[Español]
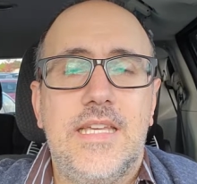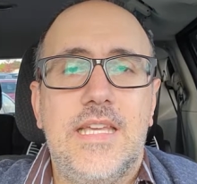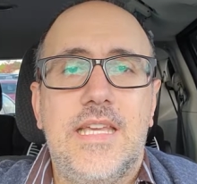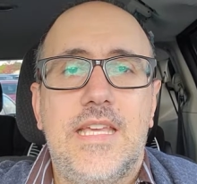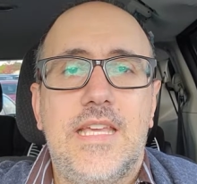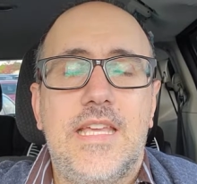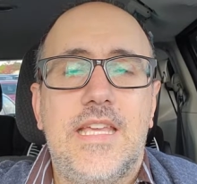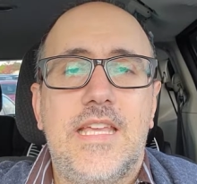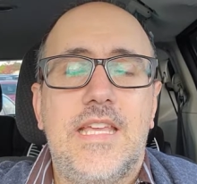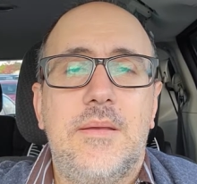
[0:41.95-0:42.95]

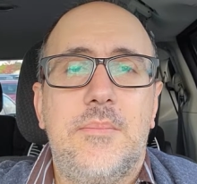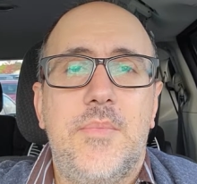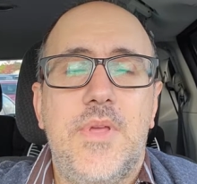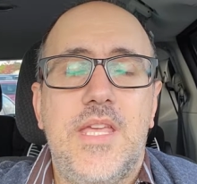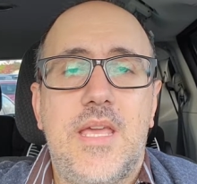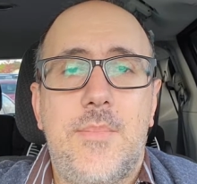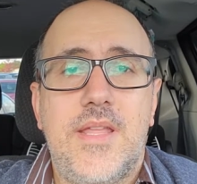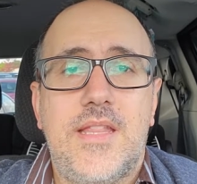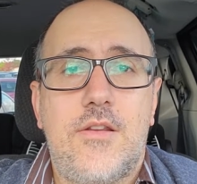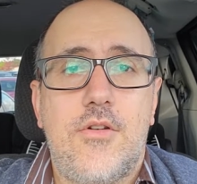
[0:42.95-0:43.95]
Eh, y que
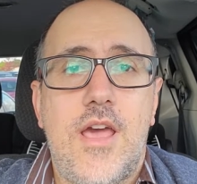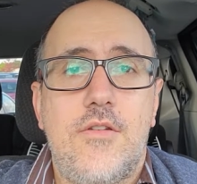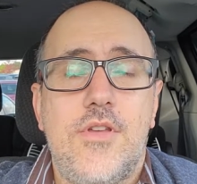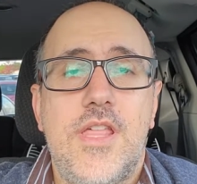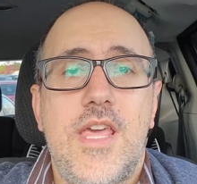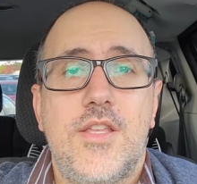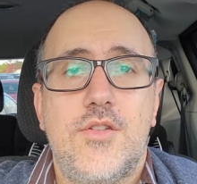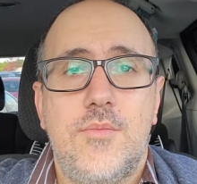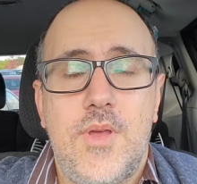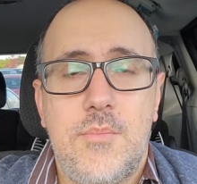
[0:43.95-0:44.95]
para interrogarlos, y de hecho em,